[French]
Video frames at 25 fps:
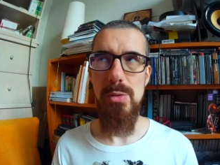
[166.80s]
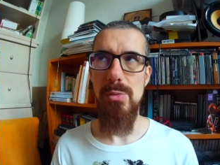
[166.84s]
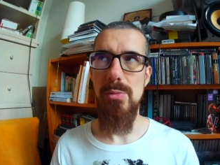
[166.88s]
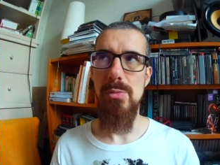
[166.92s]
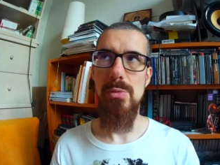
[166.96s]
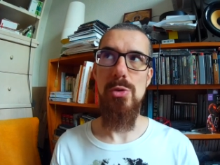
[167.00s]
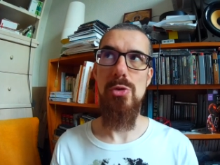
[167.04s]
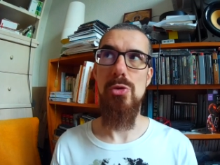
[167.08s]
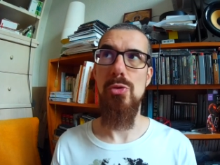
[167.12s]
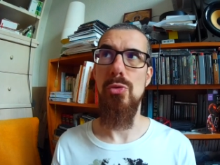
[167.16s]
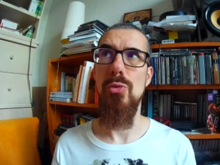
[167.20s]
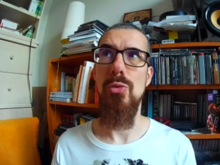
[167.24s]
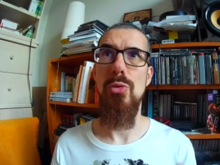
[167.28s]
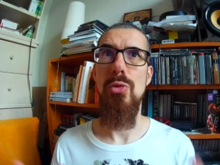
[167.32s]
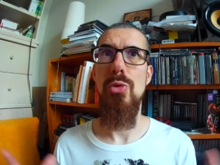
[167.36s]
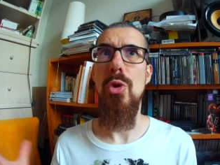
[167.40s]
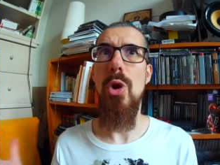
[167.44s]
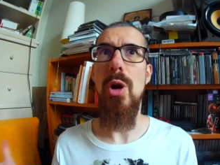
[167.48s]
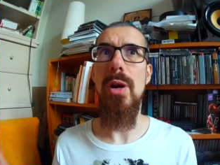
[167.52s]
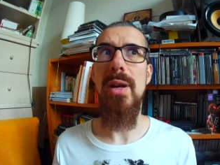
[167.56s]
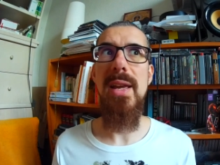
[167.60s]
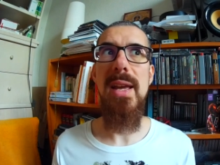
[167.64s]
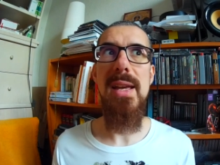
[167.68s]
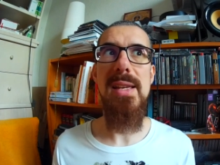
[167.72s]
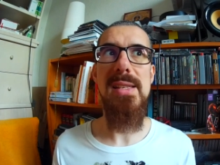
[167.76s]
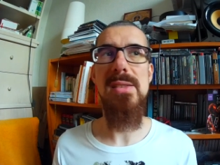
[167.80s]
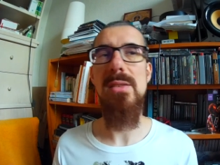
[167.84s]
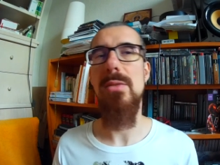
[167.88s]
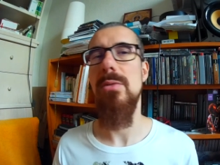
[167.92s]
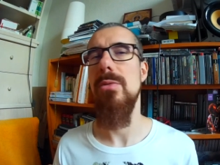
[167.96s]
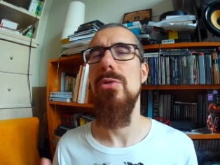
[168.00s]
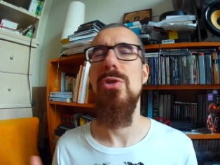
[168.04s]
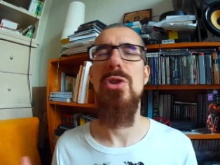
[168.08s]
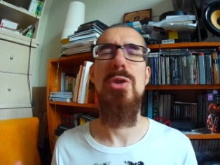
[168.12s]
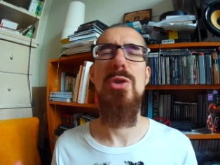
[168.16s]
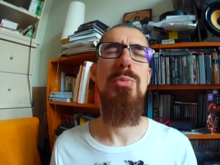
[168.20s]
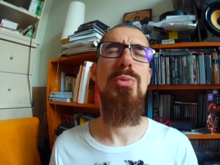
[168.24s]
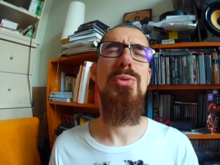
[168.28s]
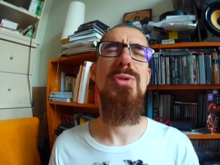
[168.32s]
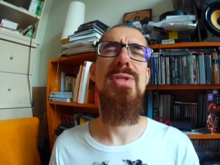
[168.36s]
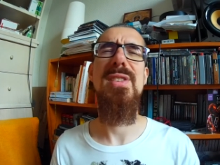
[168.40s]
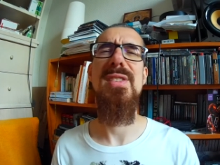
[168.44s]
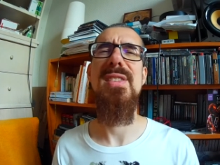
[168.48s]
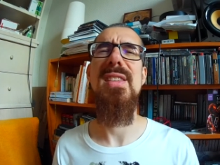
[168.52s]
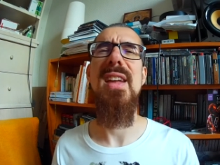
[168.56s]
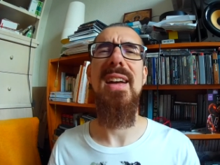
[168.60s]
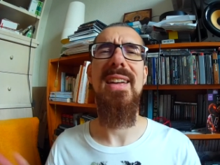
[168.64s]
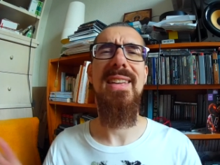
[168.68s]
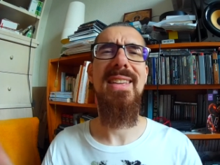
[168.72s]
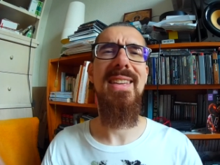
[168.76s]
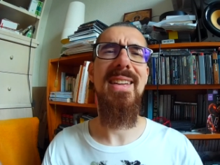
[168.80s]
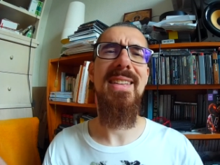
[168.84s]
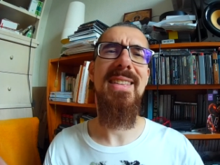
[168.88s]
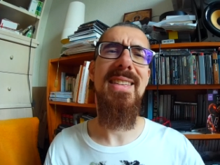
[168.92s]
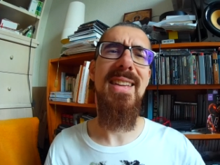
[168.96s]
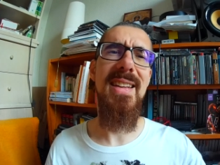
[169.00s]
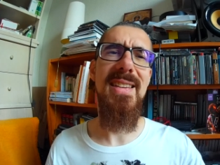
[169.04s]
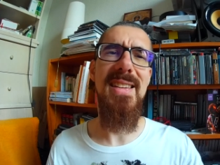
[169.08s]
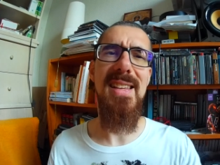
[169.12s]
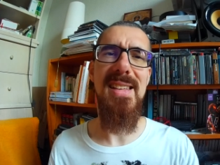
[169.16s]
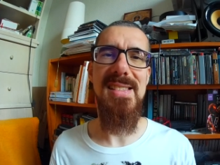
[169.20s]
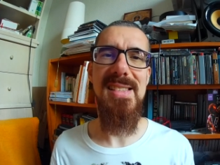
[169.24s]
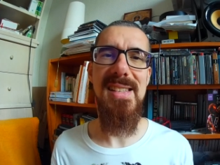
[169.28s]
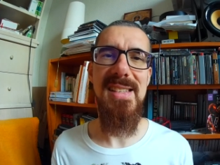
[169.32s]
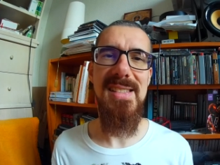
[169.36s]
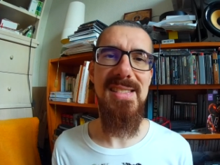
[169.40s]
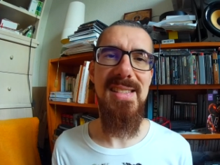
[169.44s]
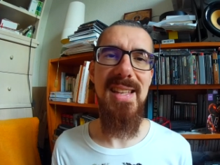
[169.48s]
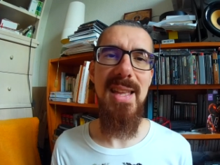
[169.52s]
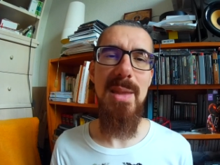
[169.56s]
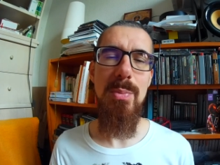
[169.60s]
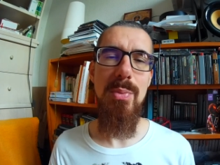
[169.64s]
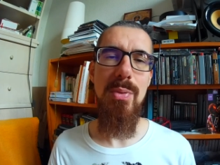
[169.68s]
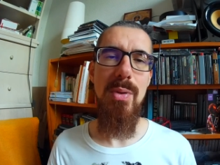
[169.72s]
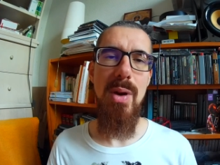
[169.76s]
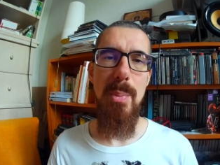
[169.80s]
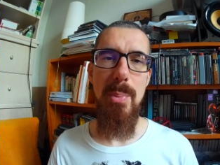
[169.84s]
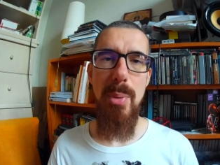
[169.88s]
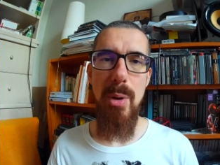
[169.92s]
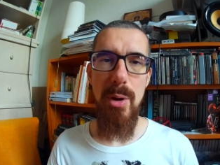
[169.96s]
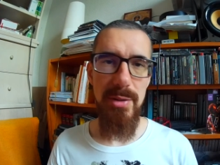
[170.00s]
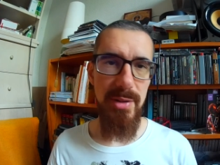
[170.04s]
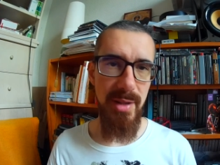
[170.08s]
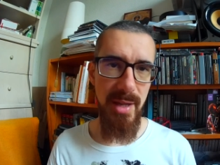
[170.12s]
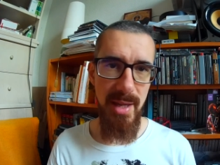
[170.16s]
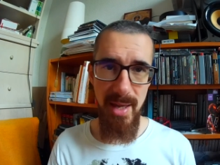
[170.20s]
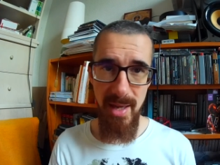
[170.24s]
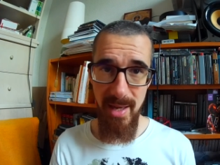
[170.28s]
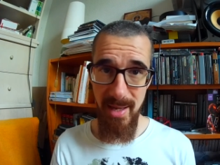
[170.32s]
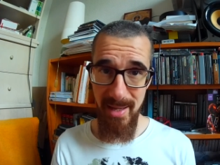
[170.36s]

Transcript: son orchestre, je sais plus si c'était un quintet, un sextet, peu importe.